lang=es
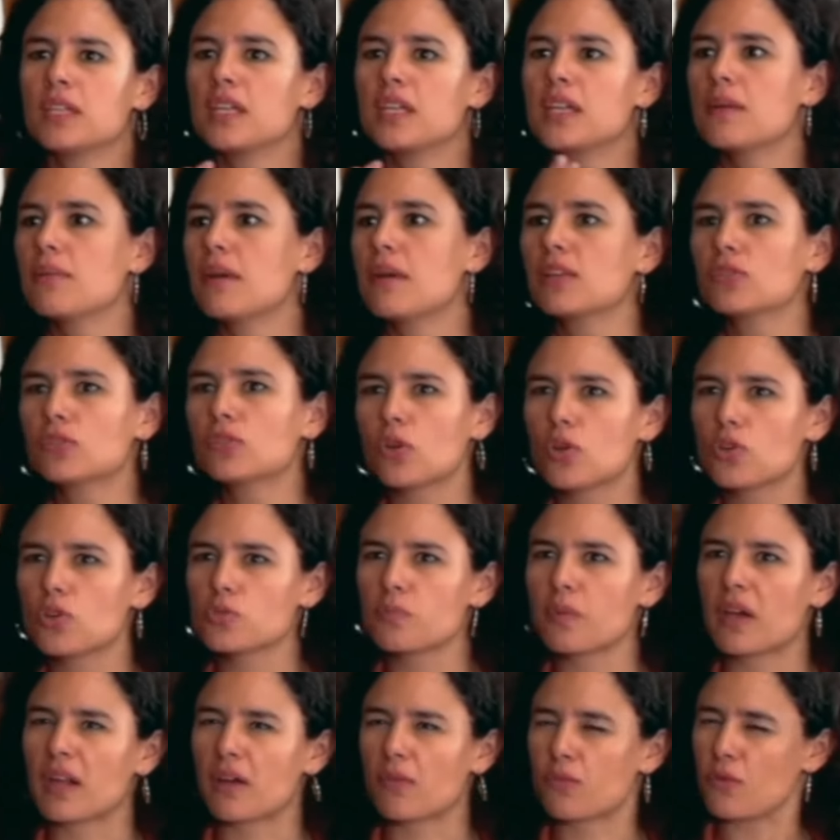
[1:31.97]
Y van todos
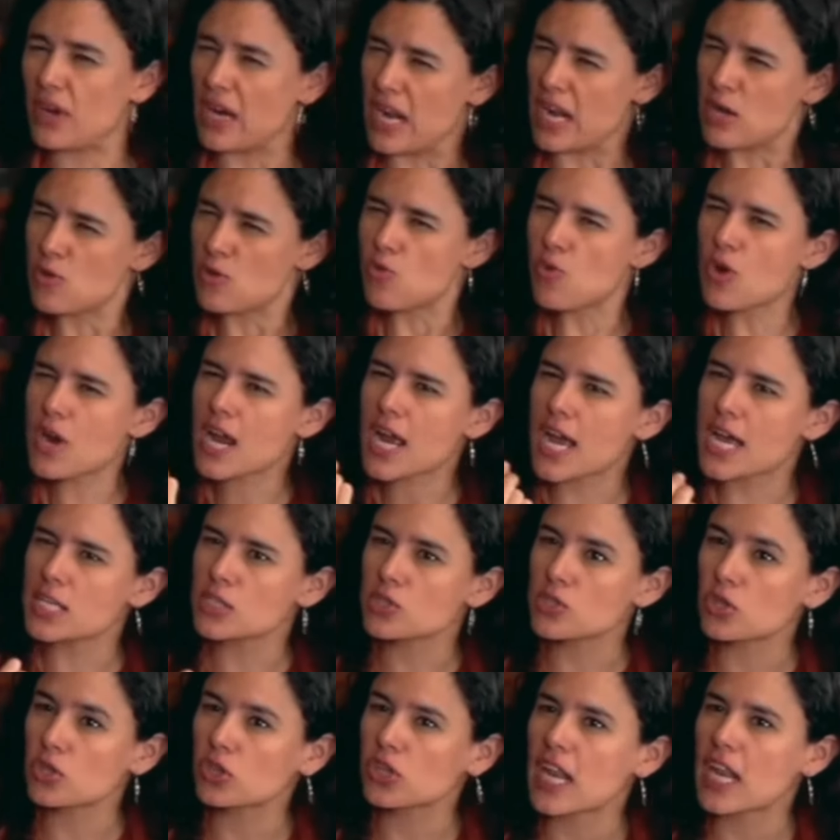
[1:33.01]
para afuera. En un
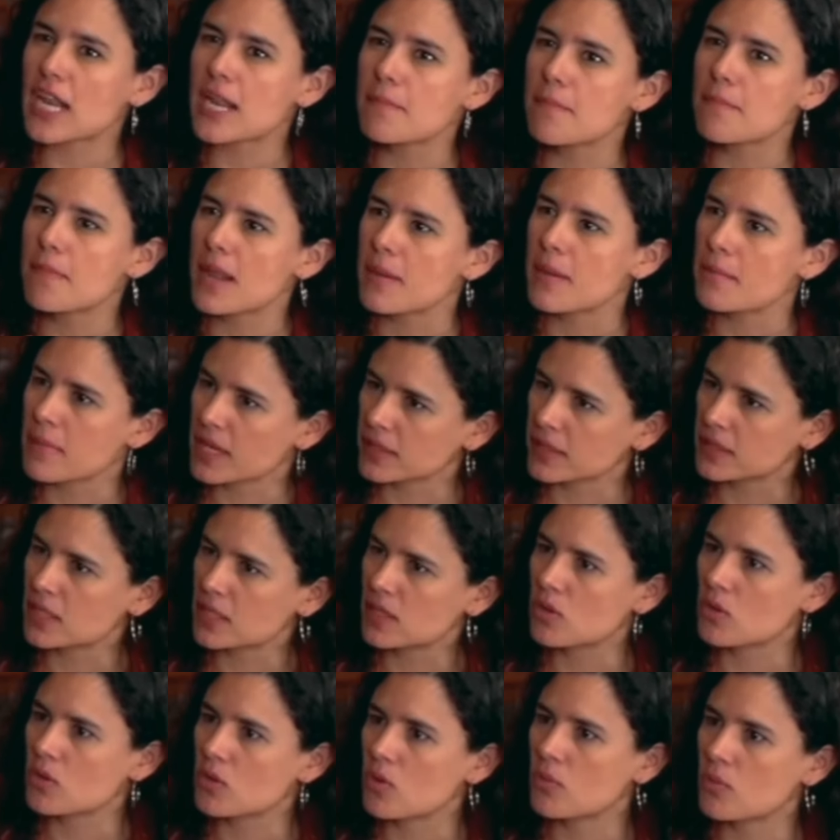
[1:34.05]
caso tan
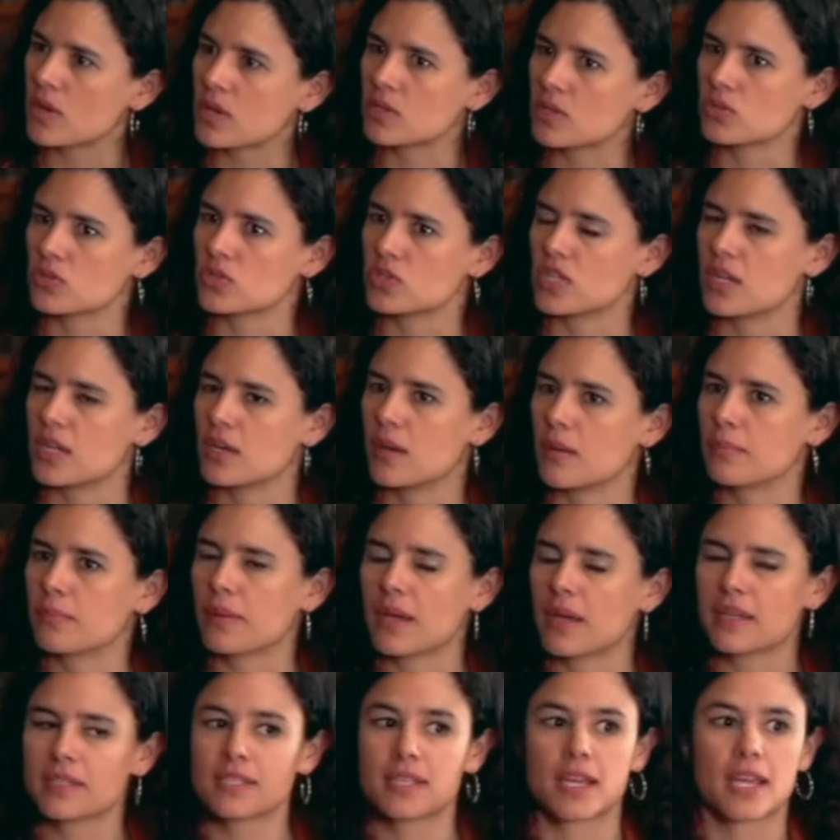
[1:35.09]
emblemático como
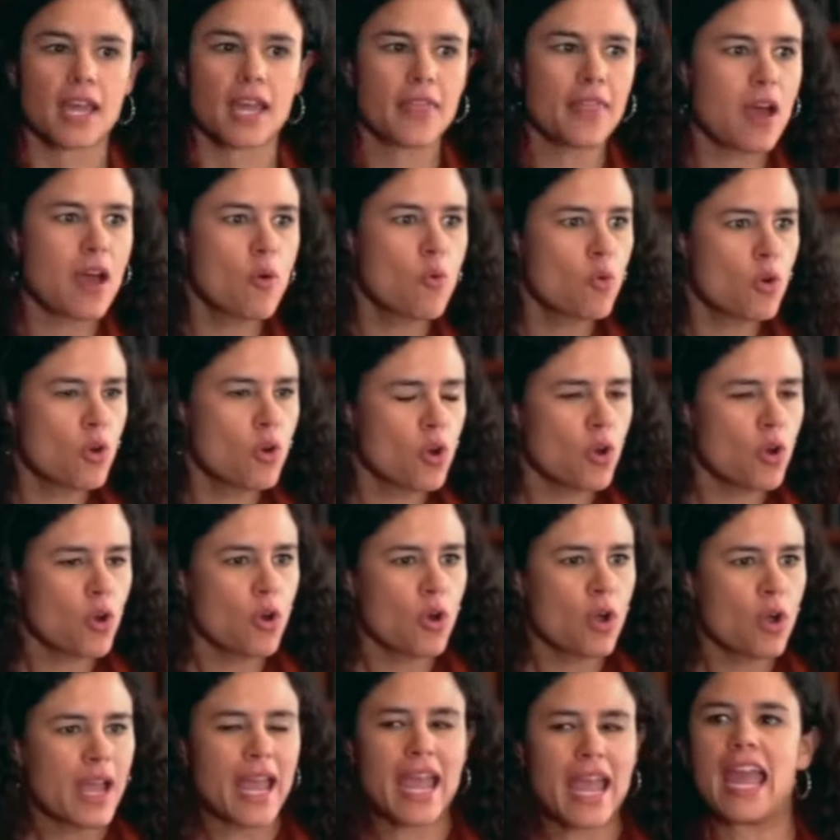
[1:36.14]
Ayotzinapa, se queda uno
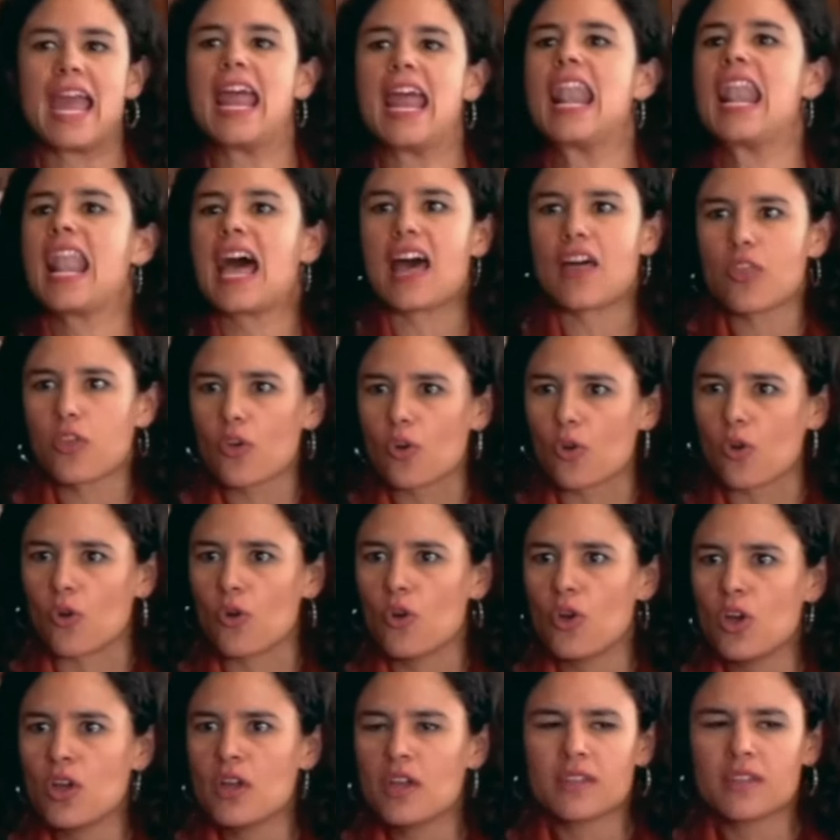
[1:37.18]
helado.
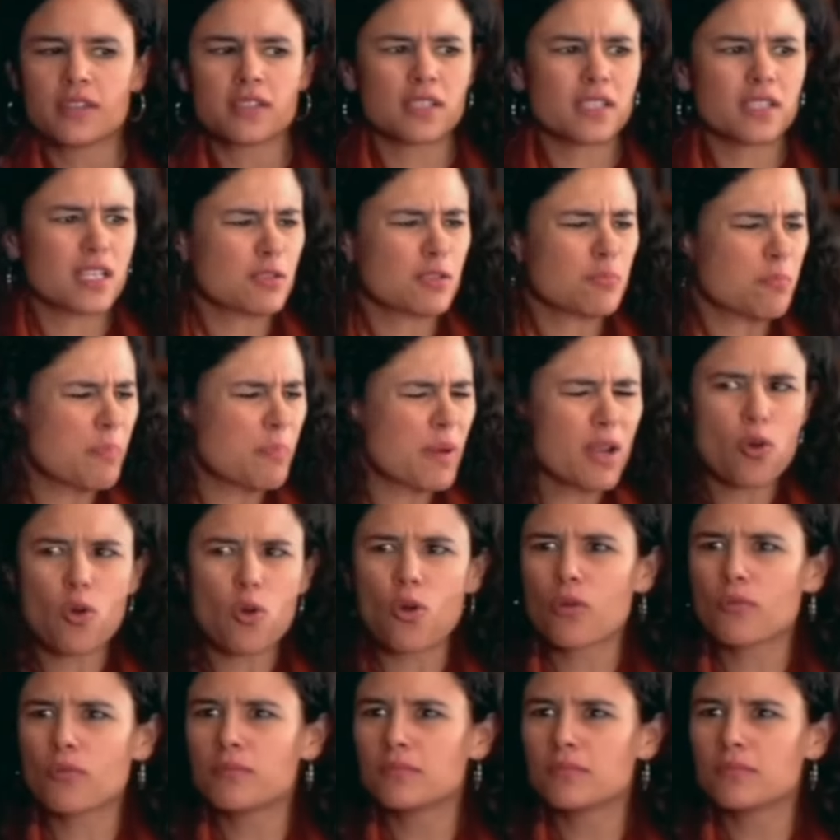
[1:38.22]
Dices, pero